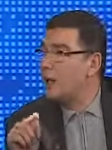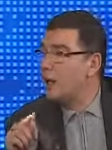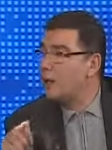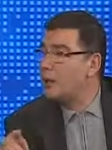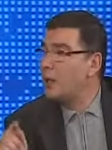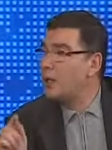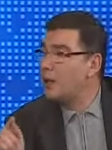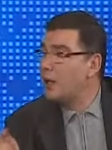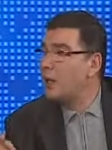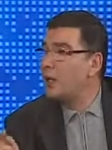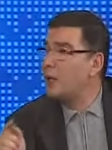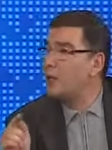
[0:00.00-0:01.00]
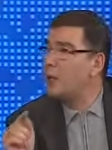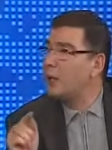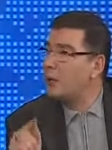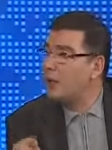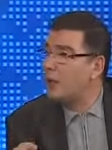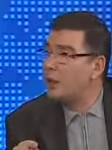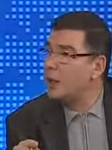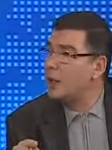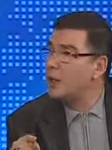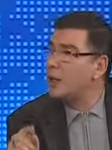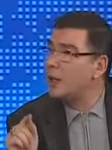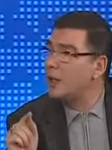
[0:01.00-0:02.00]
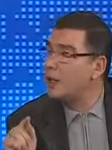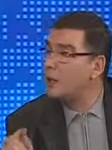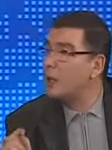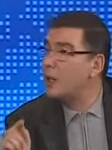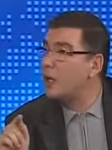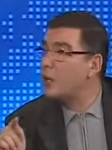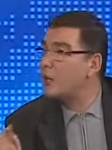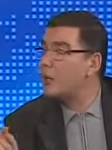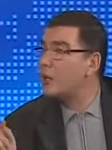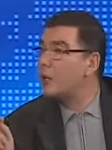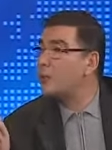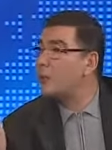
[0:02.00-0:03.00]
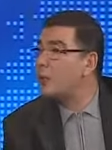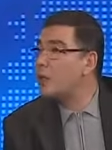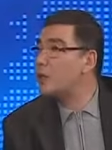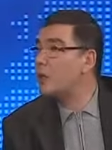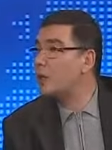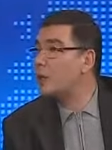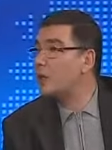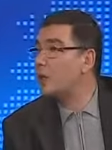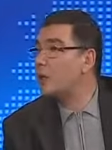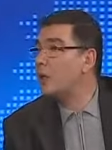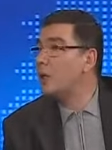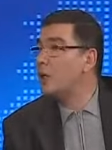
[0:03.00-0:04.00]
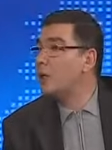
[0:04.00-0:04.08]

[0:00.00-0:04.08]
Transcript: حملة دعائية وإعلانية لاتهام إيران مباشرة